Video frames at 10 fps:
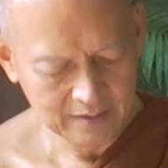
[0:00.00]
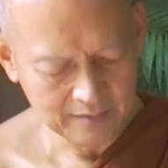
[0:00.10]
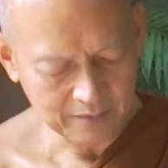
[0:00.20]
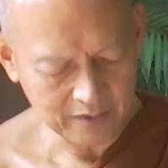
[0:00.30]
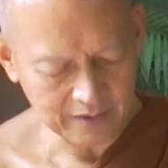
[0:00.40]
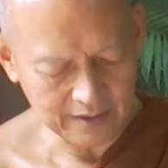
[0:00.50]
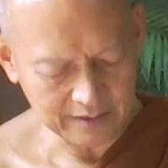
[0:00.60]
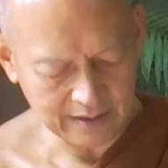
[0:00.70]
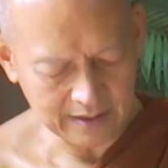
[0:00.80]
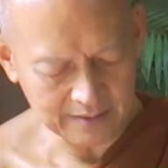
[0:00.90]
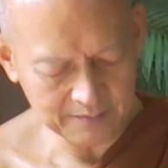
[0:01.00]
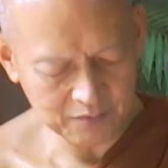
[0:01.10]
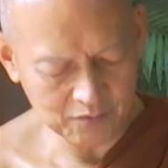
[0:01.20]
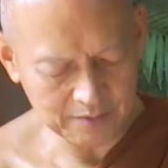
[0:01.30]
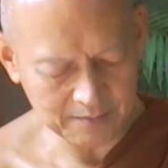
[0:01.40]
เพราะเหตุนั้น
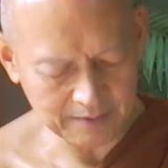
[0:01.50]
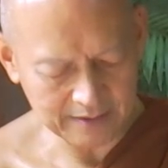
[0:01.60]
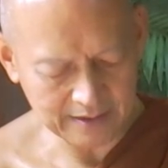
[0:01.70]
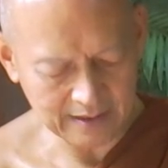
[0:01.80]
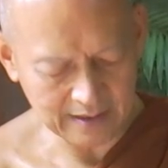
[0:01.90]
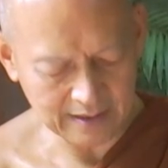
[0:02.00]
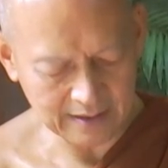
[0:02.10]
ผู้มีปัญญา